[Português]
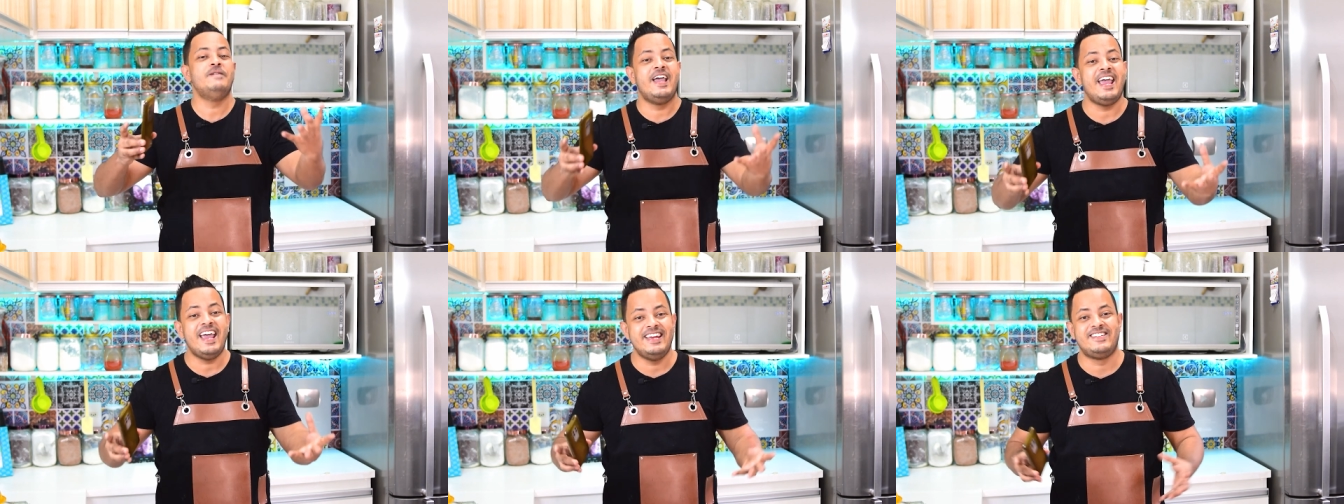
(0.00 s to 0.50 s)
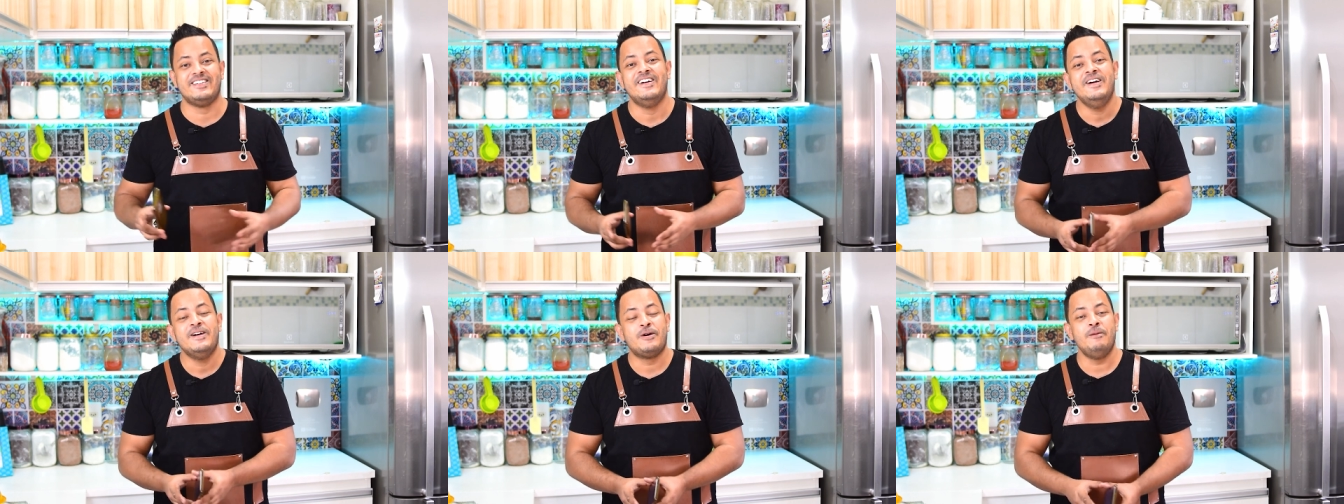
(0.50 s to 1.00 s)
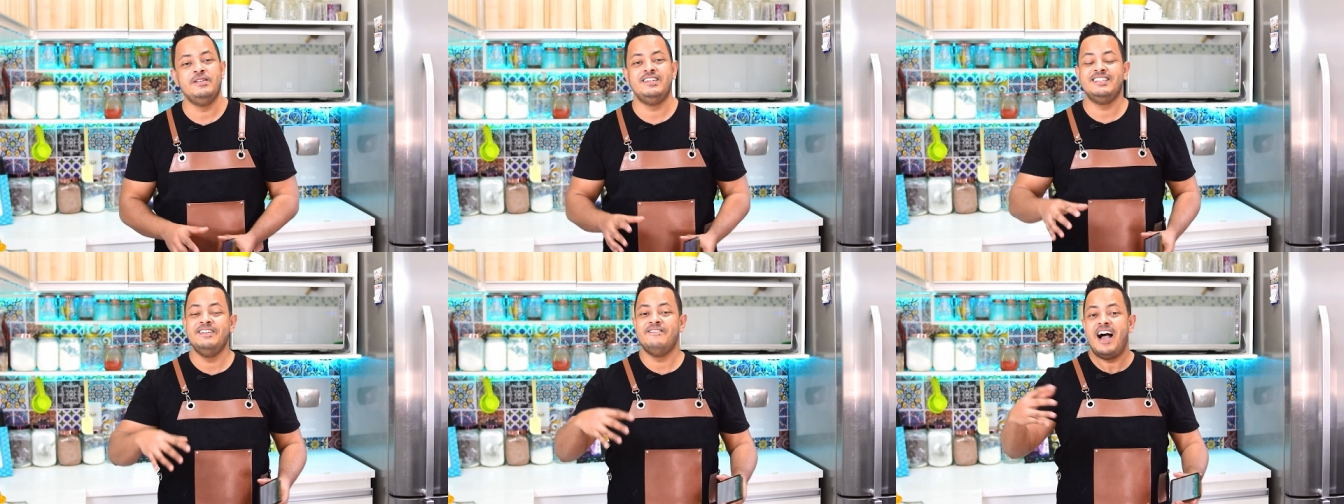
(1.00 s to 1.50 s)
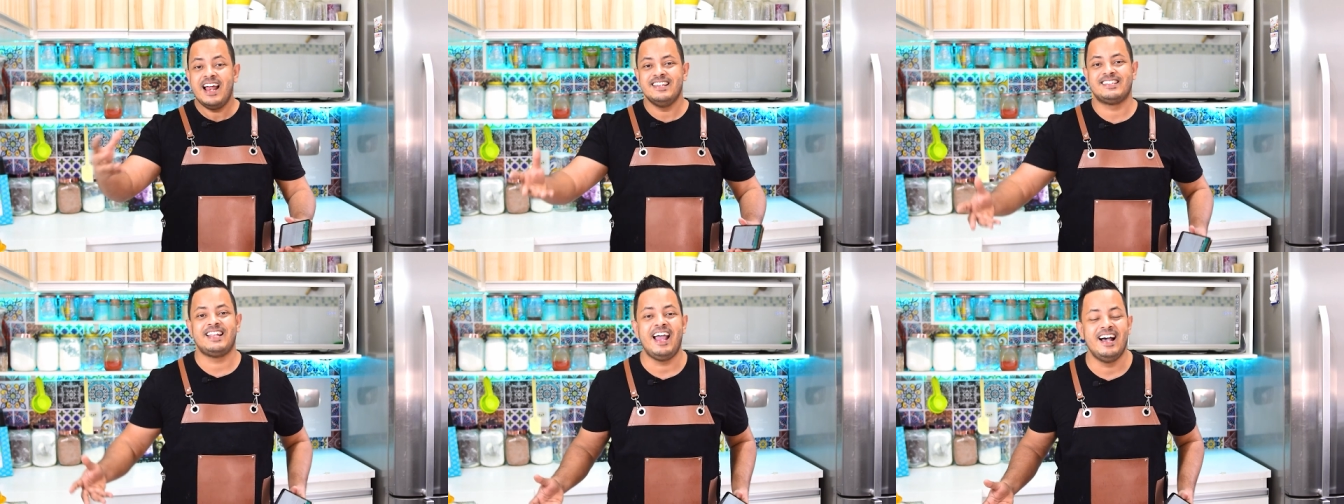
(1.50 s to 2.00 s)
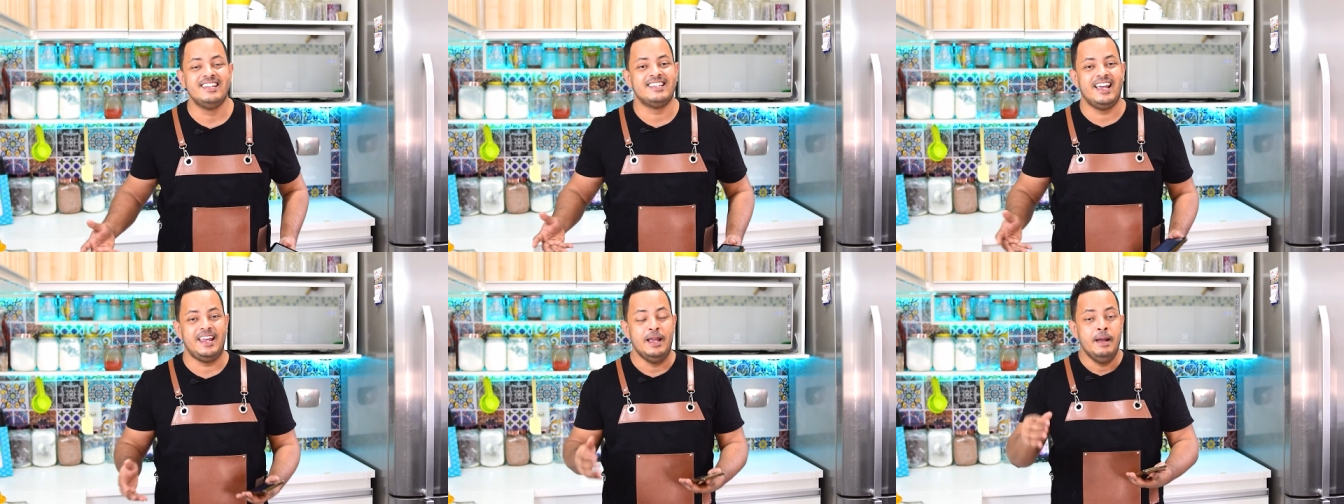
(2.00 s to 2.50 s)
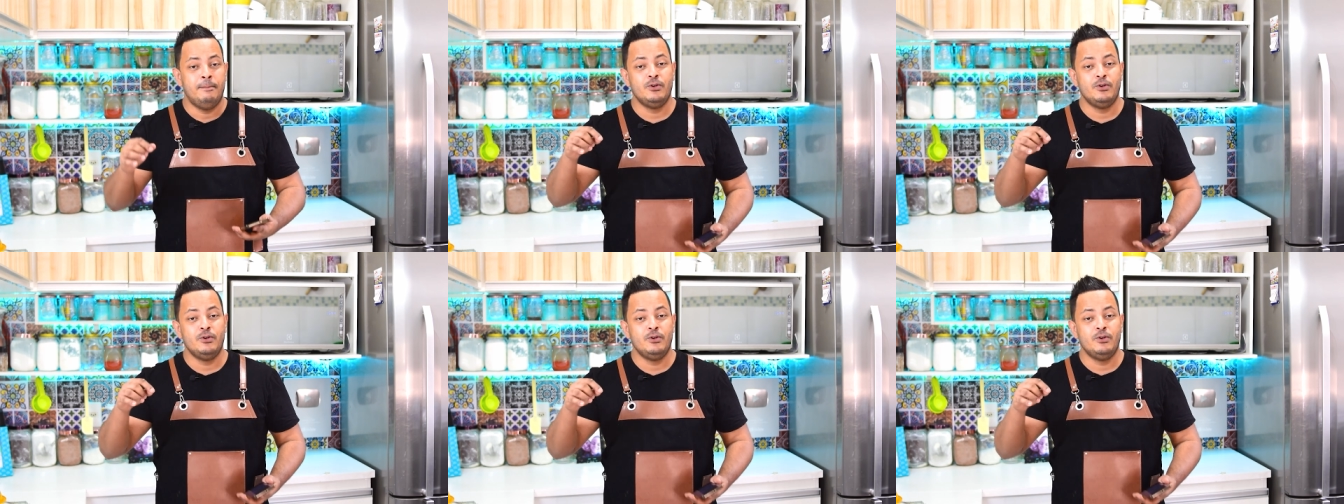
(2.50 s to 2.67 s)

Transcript: beijo, como dizem várias terras aí.